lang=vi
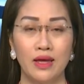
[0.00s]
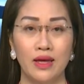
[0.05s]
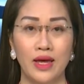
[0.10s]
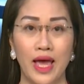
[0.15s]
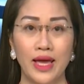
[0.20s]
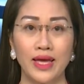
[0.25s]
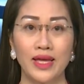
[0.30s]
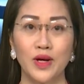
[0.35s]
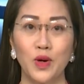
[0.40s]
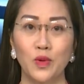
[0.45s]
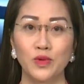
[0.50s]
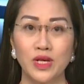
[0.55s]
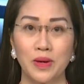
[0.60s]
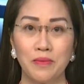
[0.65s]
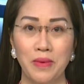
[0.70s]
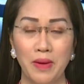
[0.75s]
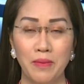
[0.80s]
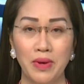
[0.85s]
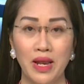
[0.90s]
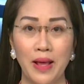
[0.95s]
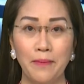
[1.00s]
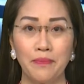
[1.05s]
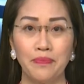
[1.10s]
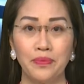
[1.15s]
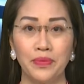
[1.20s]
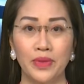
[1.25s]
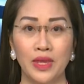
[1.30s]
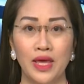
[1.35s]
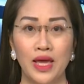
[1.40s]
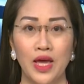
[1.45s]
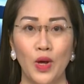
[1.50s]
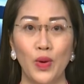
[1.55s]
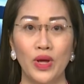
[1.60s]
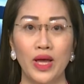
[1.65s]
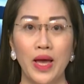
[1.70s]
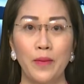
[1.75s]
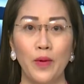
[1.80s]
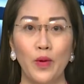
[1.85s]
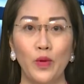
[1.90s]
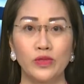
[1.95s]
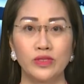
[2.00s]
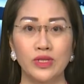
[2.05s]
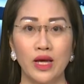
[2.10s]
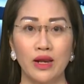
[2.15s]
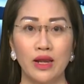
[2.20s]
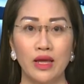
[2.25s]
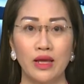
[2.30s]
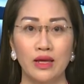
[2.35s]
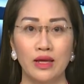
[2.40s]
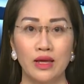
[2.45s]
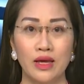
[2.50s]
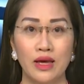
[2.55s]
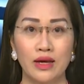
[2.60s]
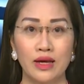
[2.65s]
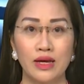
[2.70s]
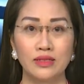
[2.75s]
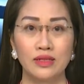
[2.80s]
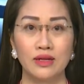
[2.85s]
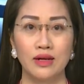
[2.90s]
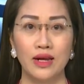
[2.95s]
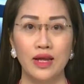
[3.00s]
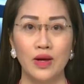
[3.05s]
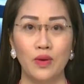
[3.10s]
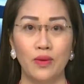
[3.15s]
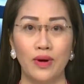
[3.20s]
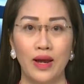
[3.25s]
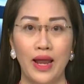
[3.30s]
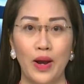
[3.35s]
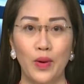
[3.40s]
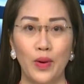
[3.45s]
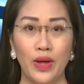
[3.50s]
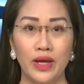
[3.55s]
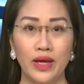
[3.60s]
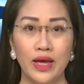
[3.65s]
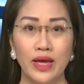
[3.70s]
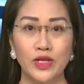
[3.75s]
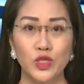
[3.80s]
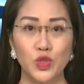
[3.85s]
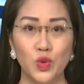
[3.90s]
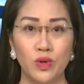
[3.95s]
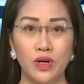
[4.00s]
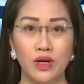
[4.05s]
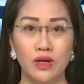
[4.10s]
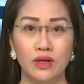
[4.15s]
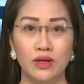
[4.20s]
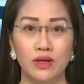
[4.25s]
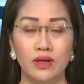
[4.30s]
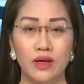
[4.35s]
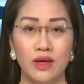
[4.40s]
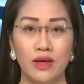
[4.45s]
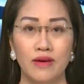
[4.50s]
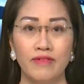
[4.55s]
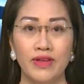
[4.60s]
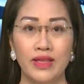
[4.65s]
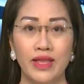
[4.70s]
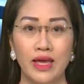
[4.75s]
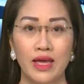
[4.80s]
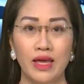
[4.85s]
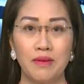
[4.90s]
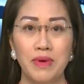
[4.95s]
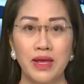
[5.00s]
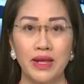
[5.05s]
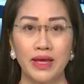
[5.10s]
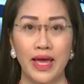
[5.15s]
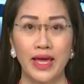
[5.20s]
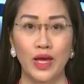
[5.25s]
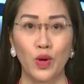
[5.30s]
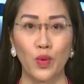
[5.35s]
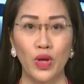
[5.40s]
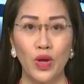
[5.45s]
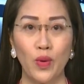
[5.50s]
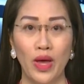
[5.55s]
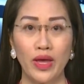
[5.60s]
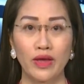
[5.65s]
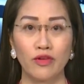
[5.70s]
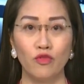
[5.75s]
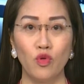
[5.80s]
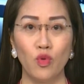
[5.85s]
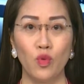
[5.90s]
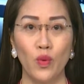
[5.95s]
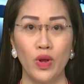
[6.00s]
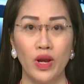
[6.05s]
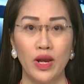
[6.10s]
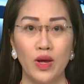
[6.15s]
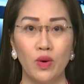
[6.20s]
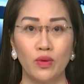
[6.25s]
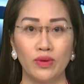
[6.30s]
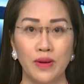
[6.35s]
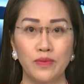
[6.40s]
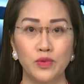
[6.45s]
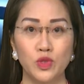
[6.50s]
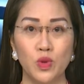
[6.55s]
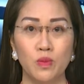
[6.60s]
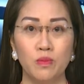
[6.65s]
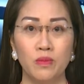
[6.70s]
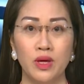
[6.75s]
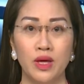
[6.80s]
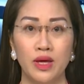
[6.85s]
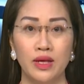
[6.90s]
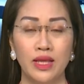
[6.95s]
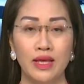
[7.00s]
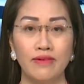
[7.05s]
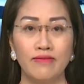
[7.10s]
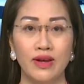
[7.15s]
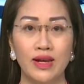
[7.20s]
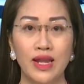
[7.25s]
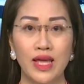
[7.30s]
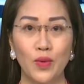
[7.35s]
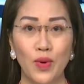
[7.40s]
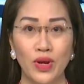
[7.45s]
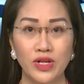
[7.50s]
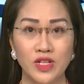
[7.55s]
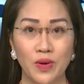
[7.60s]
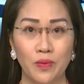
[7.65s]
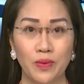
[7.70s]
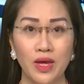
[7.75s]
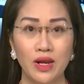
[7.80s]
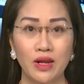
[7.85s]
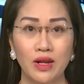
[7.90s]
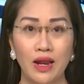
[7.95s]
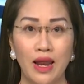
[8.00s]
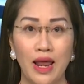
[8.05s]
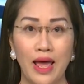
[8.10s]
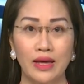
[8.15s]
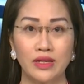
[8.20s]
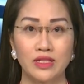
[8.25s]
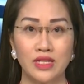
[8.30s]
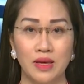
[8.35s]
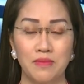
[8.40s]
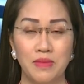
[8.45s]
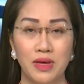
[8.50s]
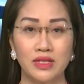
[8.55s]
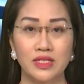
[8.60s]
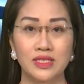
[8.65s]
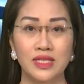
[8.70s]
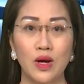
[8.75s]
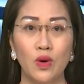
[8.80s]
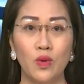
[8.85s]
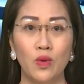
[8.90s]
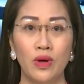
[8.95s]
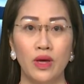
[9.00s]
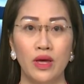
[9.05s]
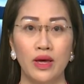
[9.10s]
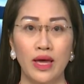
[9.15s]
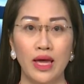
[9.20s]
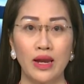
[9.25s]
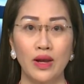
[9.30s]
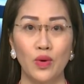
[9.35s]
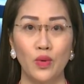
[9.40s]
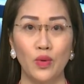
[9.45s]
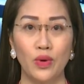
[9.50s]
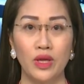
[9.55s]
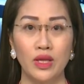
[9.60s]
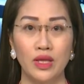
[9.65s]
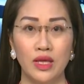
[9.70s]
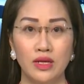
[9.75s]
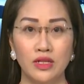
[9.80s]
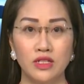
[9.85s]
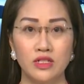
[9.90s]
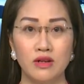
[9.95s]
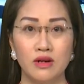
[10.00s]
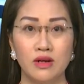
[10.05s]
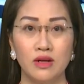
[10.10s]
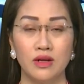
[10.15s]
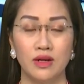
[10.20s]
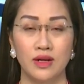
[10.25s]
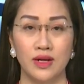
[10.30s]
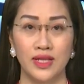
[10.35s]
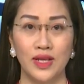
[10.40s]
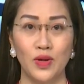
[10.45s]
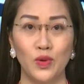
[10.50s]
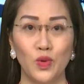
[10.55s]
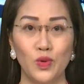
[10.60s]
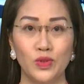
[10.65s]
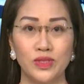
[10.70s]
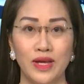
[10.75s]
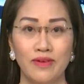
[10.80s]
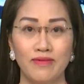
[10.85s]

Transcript: 2023-2025, huyện Cam Lộ xác định cây dược liệu là loại cây chủ lực. Vì thế, bên cạnh quy hoạch vùng nguyên liệu tập trung thì vấn đề quan trọng nhất là chế biến sâu – kết nối thị trường tiêu thụ sản